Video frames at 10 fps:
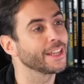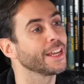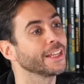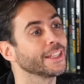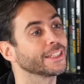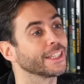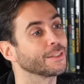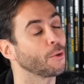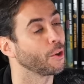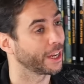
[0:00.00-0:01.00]
de,
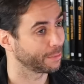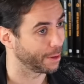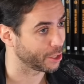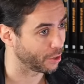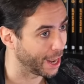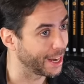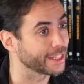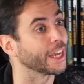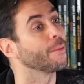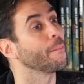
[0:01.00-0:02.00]
esas broncas personales
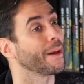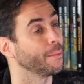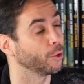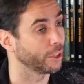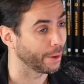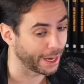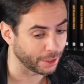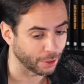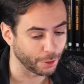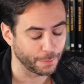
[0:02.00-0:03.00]
que iban para motivar y
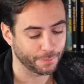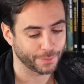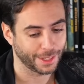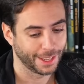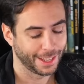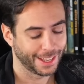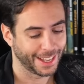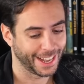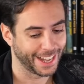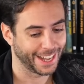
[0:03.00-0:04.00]
todo,
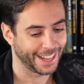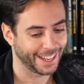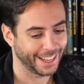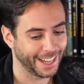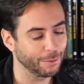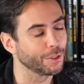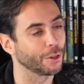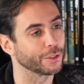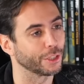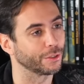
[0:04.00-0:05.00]
ah, era un tío
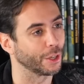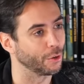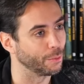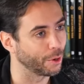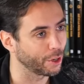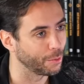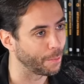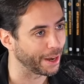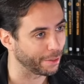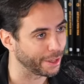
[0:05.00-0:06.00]
con sentido del humor, como
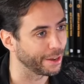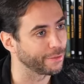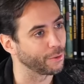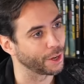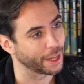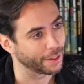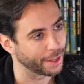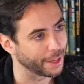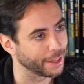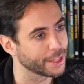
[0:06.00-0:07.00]
parecía fuera
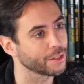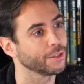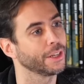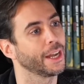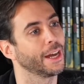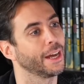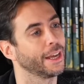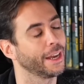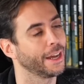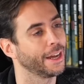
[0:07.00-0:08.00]
de, de esto, era,
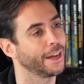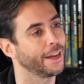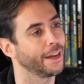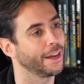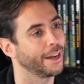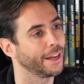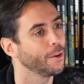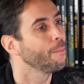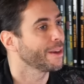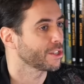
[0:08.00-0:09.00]
era, era
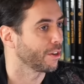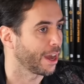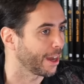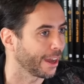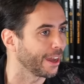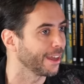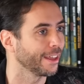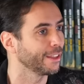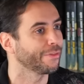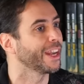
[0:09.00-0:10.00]
un
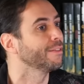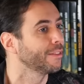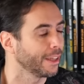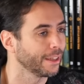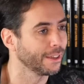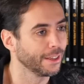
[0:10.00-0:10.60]
personaje diferente.